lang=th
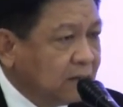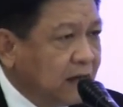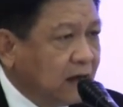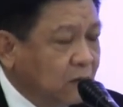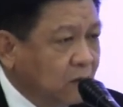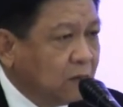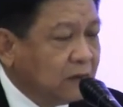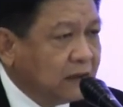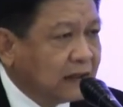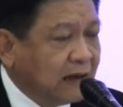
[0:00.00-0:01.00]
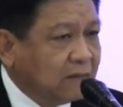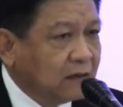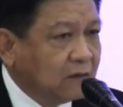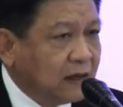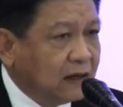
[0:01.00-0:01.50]
ไม่รู้พฤติกรรม
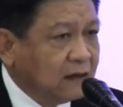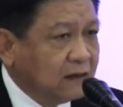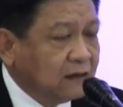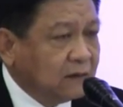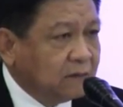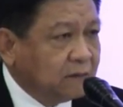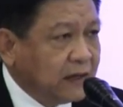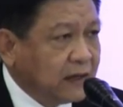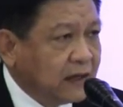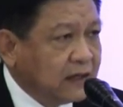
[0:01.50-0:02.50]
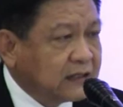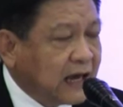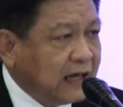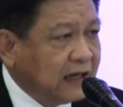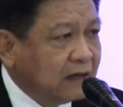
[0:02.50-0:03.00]
หรือว่าไม่เคย
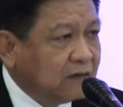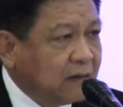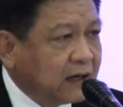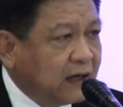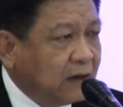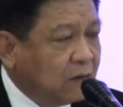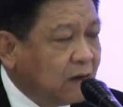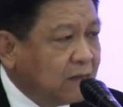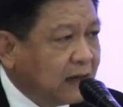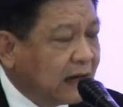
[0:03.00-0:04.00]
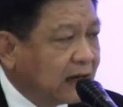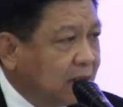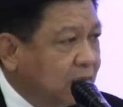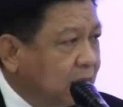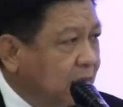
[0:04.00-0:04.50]
ใช้หรือว่าไม่เคยรู้ว่ามีการกระ
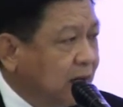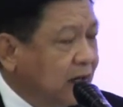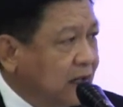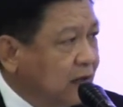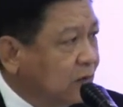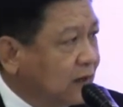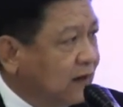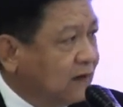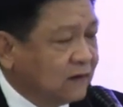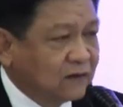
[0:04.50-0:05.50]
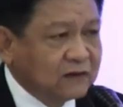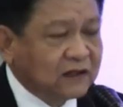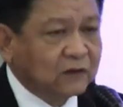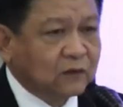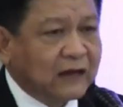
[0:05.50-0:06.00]
ทำผิดประเภทนี้อยู่เนี่ยก็
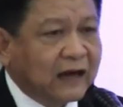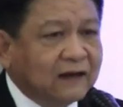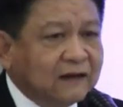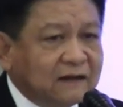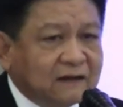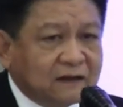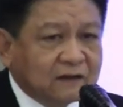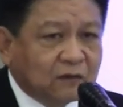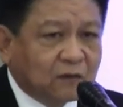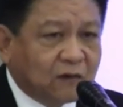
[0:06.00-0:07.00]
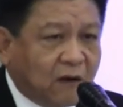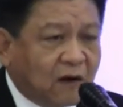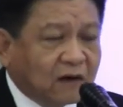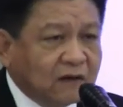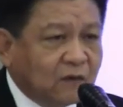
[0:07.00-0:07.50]
จะถูกหลอ
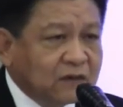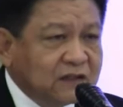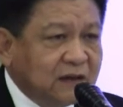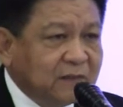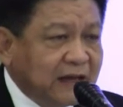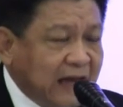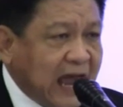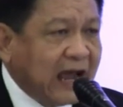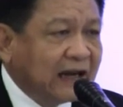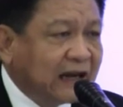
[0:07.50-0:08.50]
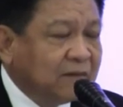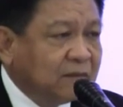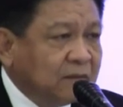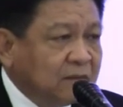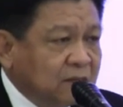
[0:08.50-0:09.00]
กหรือหลงเชื่อไปได้ง่ายนะครับ
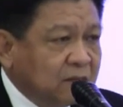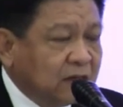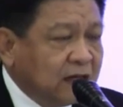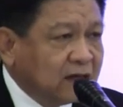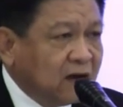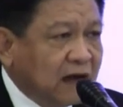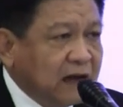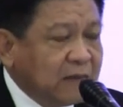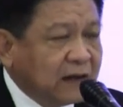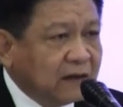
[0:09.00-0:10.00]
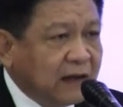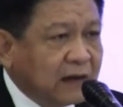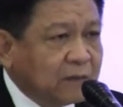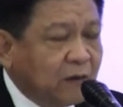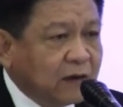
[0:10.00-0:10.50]
เพราะฉะนั้นก็อันนี้เป็นเห
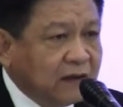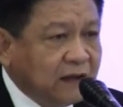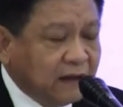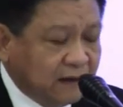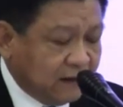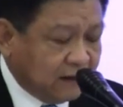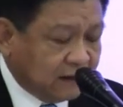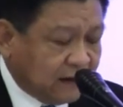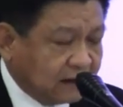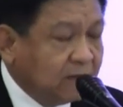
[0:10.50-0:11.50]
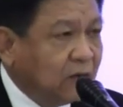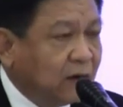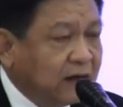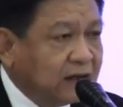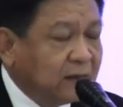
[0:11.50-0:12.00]
ตุผลที่ทางตำรว
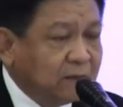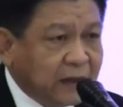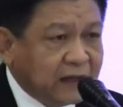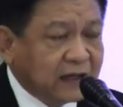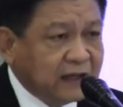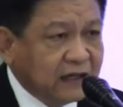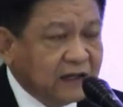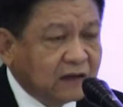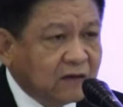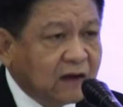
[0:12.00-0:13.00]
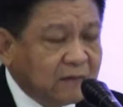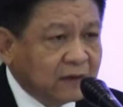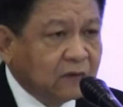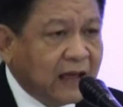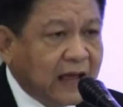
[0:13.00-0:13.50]
จเนี่ยจำเป็นอย่างยิ่งที่ต้องเข้ามา
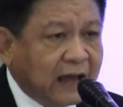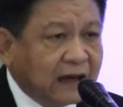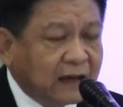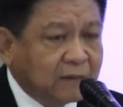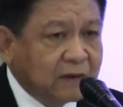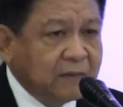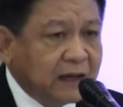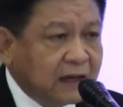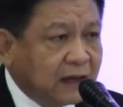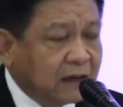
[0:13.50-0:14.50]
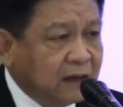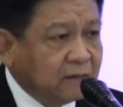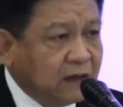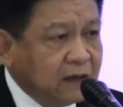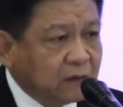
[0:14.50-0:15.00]
ดูแลนะครับเพื่อไม่ให้เกิด
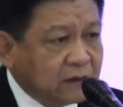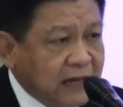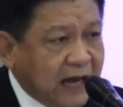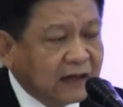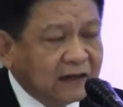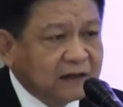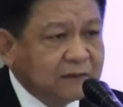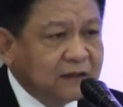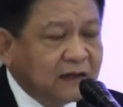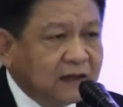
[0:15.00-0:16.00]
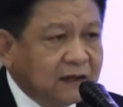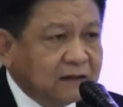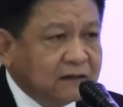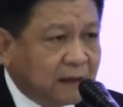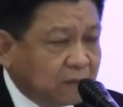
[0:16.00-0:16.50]
เพื่อหยุดยั้งหรือเพื่อ
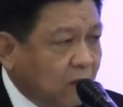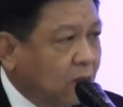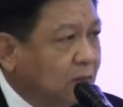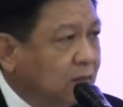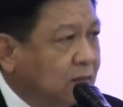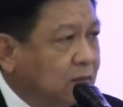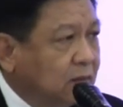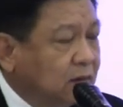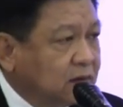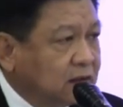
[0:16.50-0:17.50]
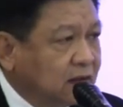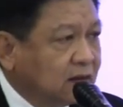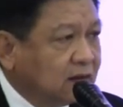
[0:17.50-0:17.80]
จับกลุ่มซึ่ง